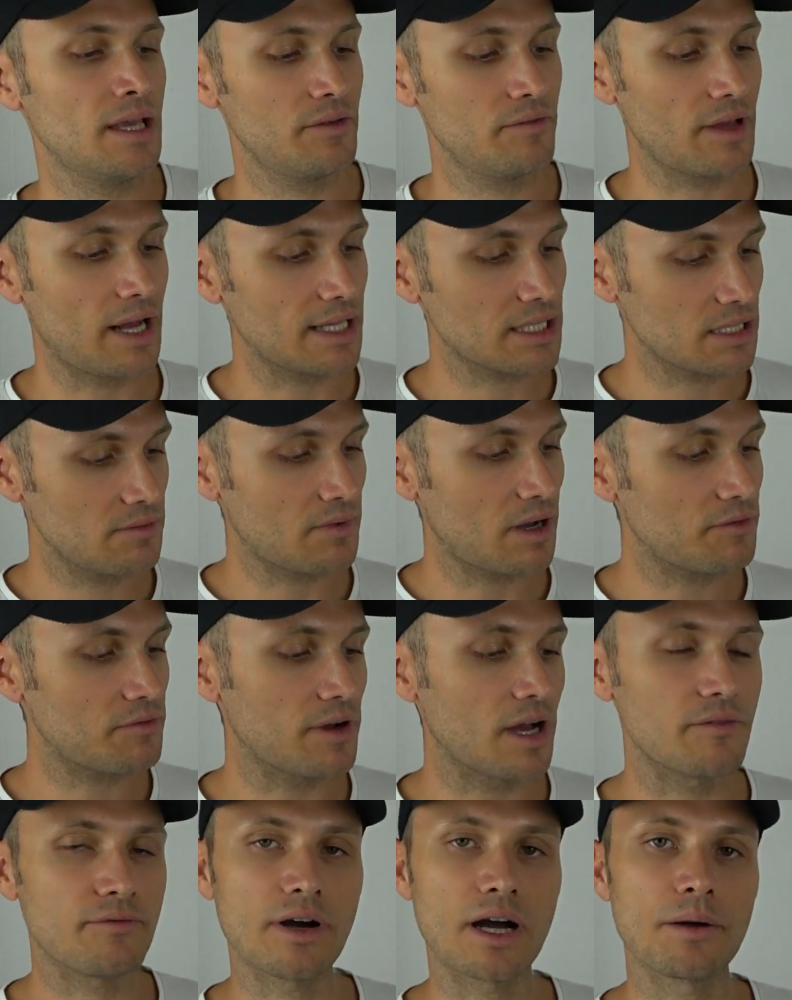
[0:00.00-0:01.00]
Wir halten die Waffe
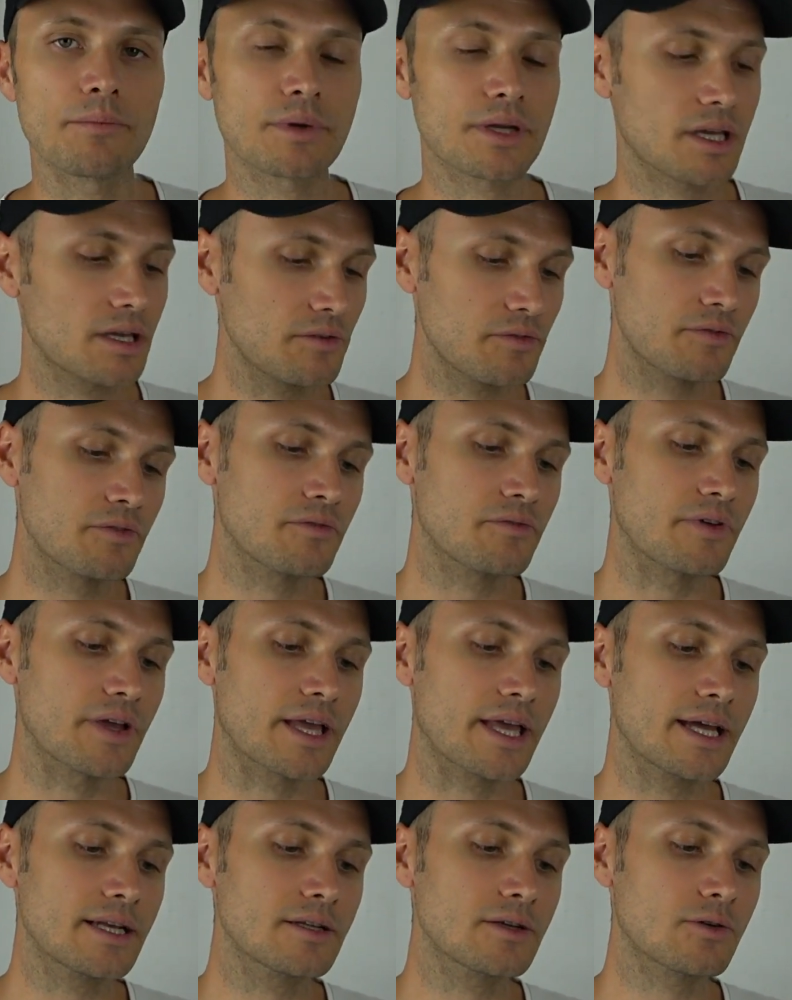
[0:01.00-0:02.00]
einfach am Griff,
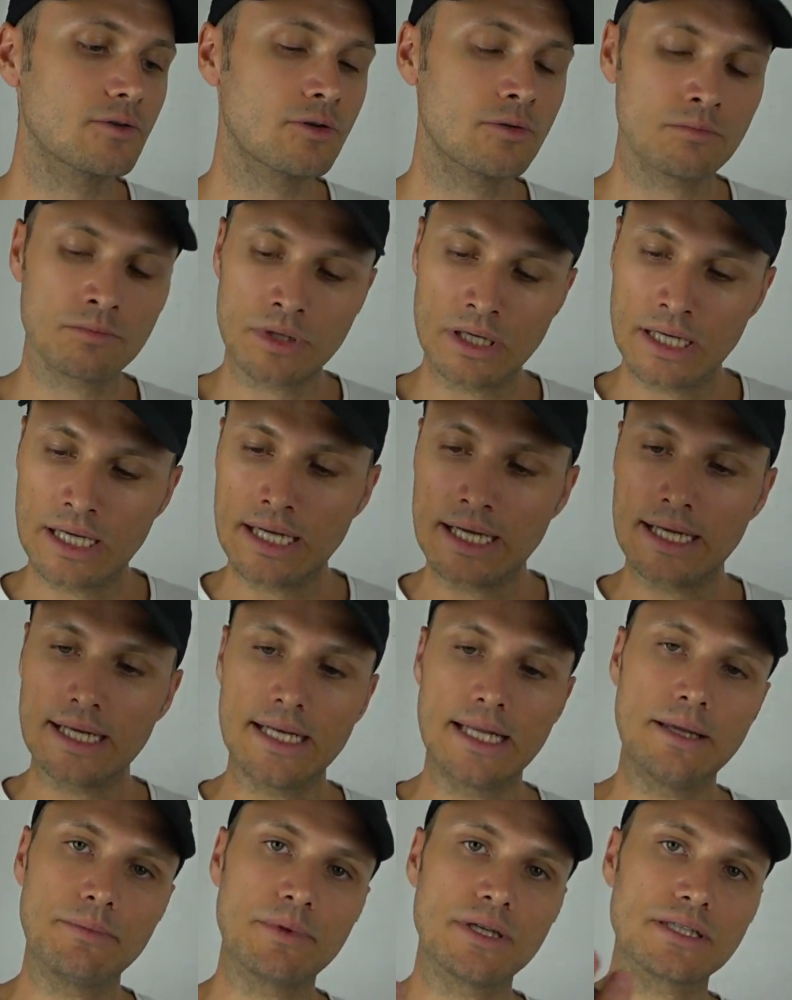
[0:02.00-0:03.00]
verkehrt herum,
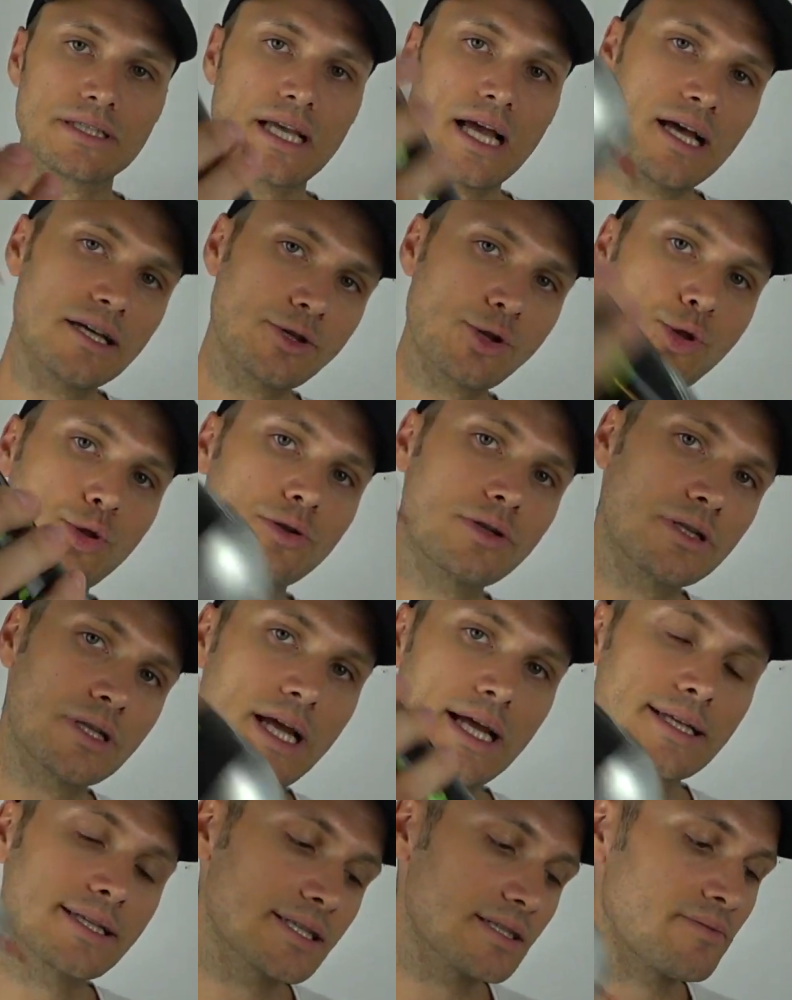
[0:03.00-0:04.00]
nehmen das Gas, schütteln
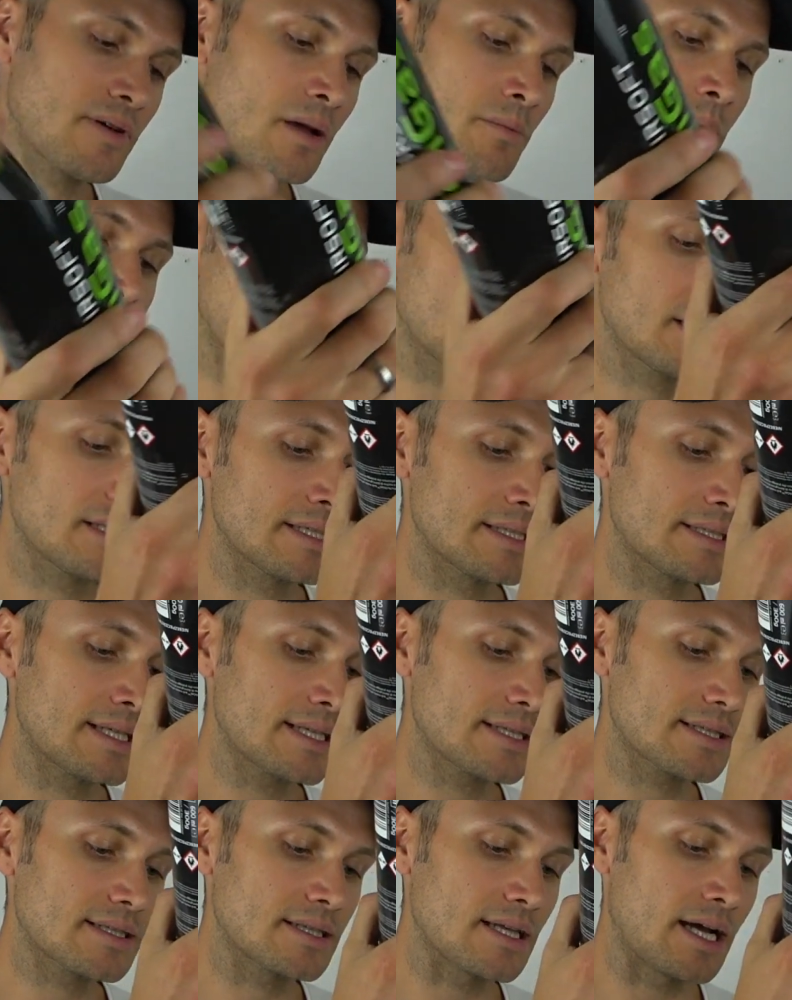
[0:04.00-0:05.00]
ein, zweimal,
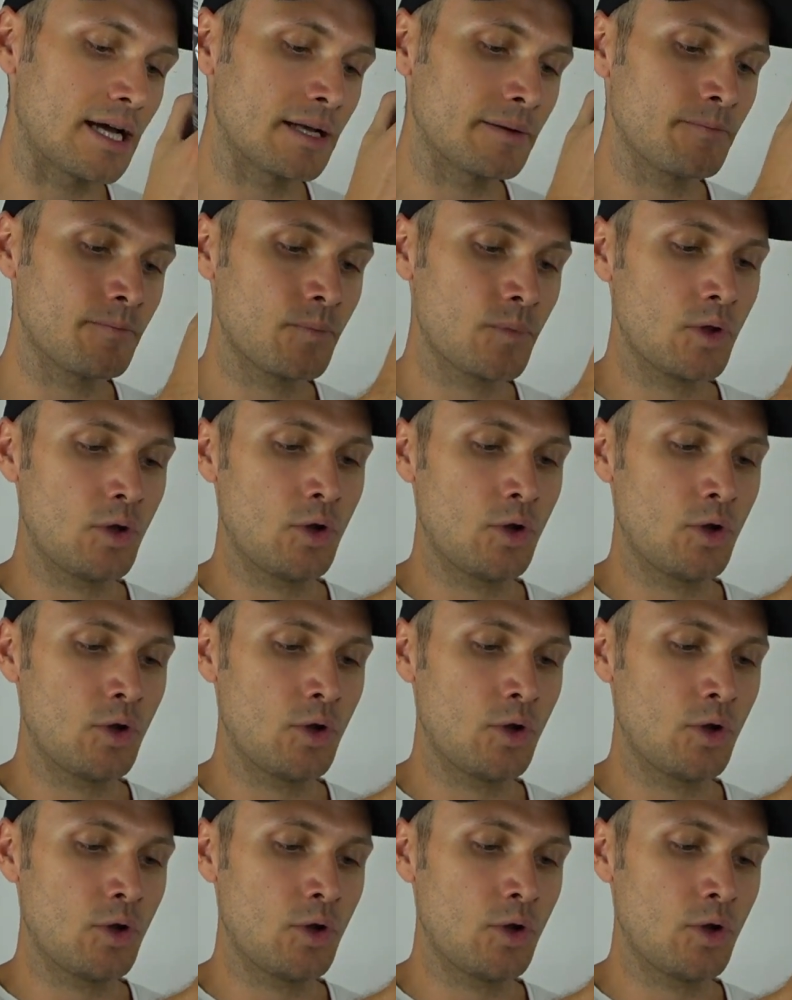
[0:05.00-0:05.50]
setzen an